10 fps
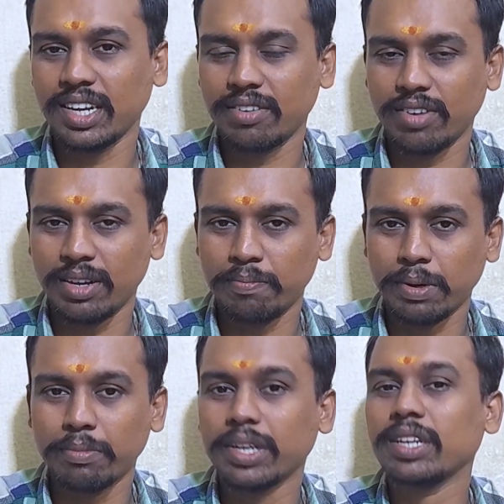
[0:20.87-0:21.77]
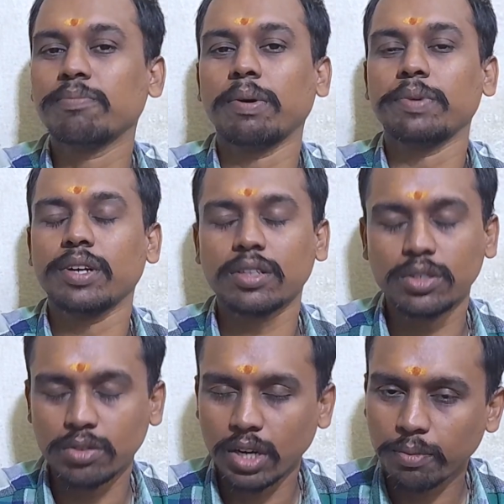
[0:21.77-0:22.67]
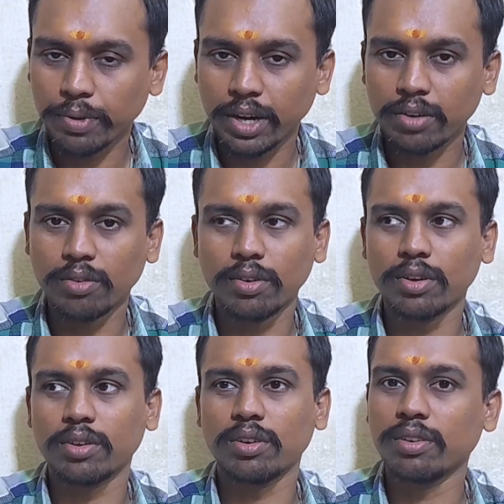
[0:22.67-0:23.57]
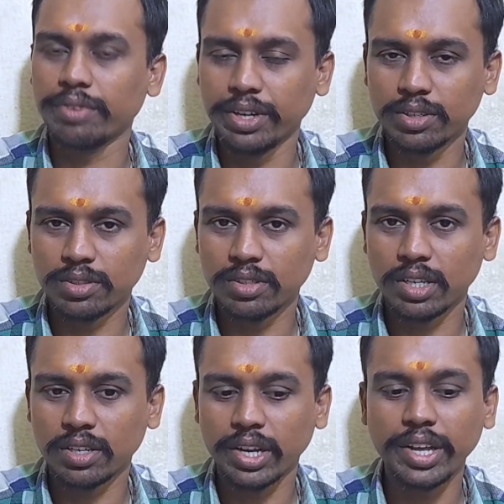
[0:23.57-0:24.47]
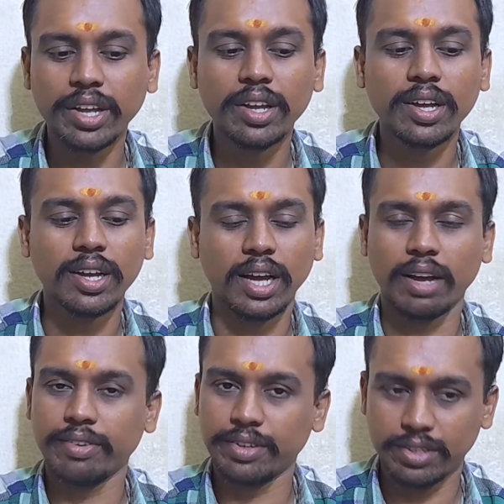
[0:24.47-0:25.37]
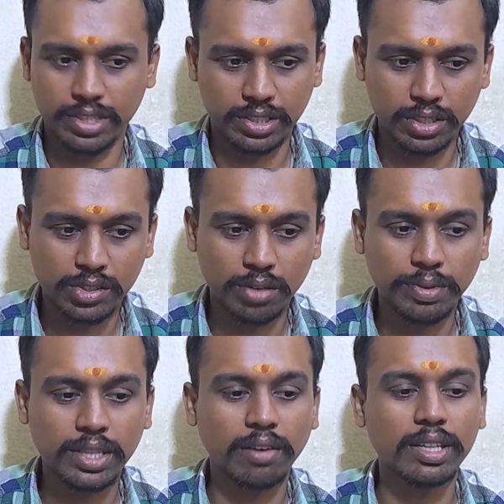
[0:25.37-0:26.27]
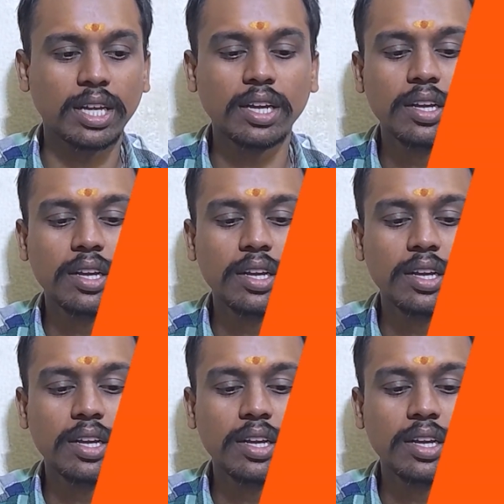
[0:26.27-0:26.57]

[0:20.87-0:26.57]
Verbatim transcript: ఎక్కువ పబ్లిక్ని పబ్లిక్లోకి తీసుకోలేకపోయినాను ఒకటో రెండు వీడియోస్ ఉన్నట్టున్నాయి అవి చెక్ చేసుకోవడం తర్వాత